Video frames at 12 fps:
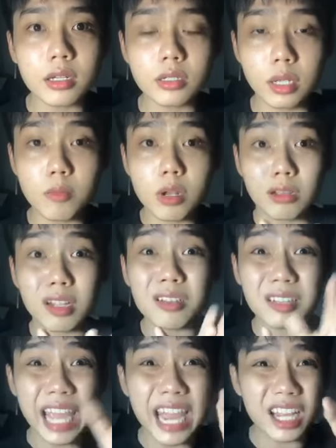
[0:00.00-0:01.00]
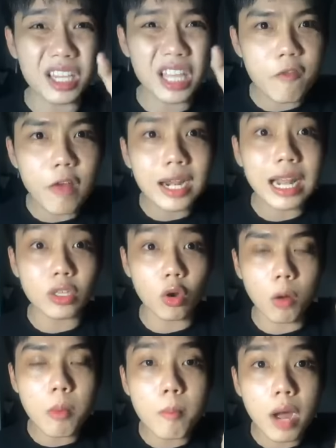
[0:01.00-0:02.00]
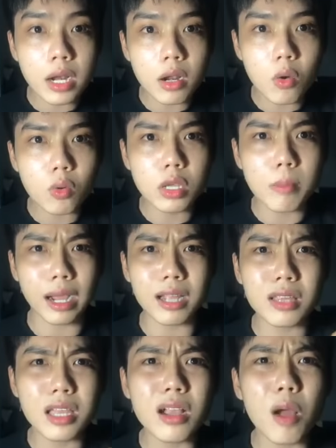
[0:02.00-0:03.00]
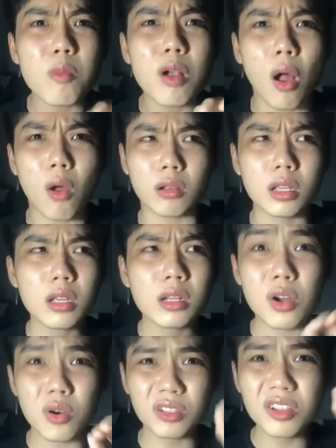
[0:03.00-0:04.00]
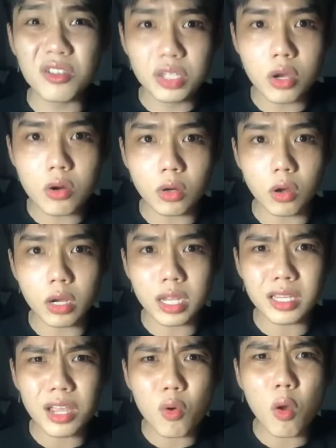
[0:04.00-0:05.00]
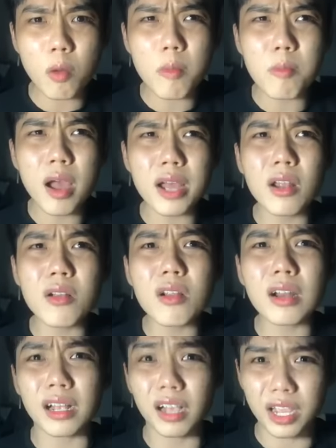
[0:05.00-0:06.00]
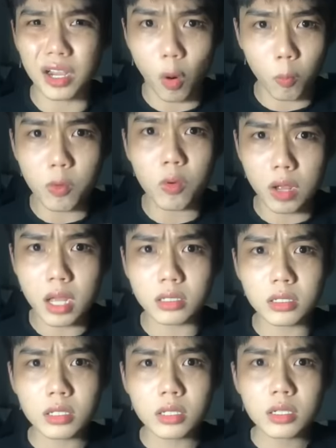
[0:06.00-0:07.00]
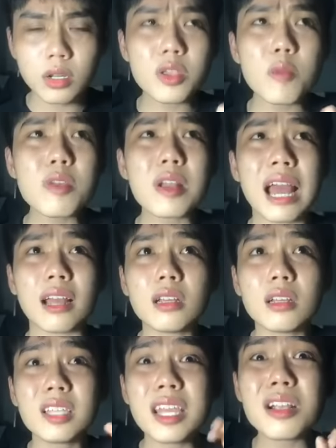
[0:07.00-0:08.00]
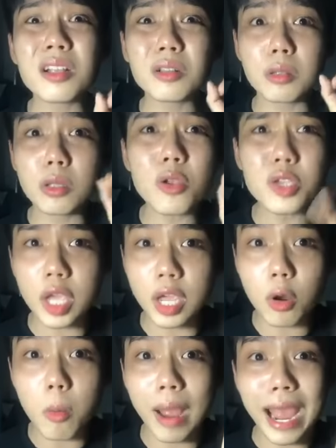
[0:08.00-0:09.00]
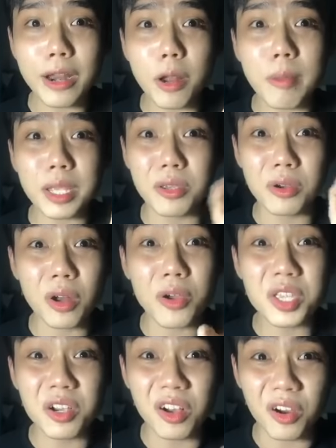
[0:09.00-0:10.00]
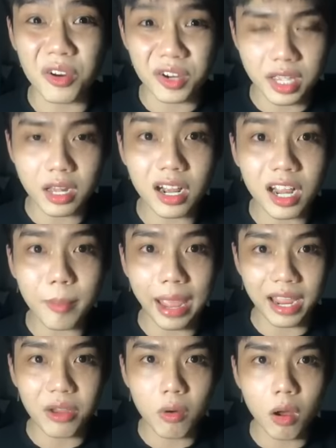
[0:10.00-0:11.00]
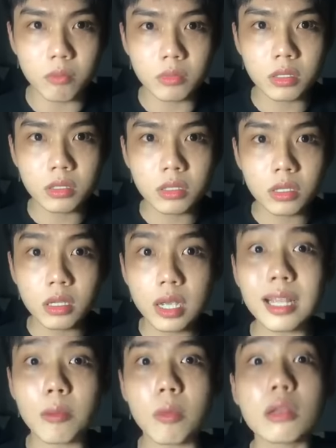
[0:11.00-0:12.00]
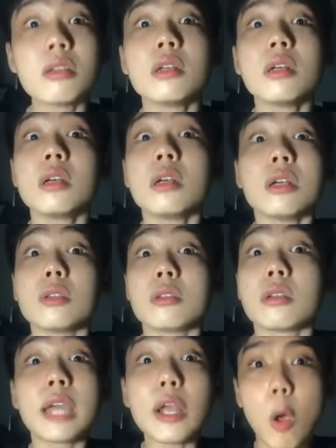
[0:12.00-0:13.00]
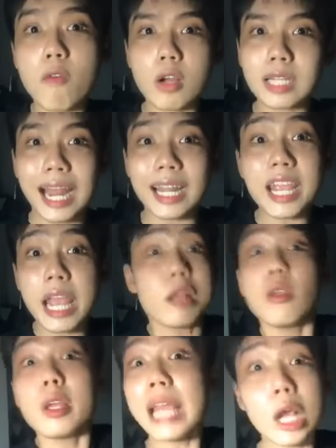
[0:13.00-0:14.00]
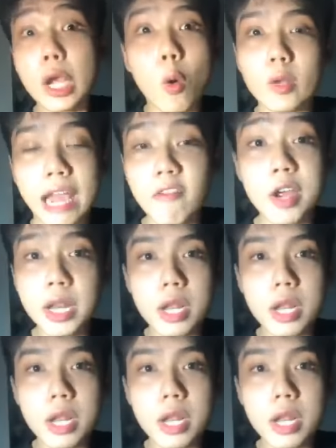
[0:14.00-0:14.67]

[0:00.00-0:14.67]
giống như là cái, nghe cái tiếng phát ra từ con búp bê đó luôn nhưng mà cái tiếng không còn được như trước nữa cái tiếng của con búp bê nó rất là kỳ cục luôn á nó giống như là tiếng nói chuyện của một ai đó mà vừa nói vừa cười vậy đó các bạn hiểu không cái tâm rồi cái con Vân thành thấy vậy dắt cái con Trang Quy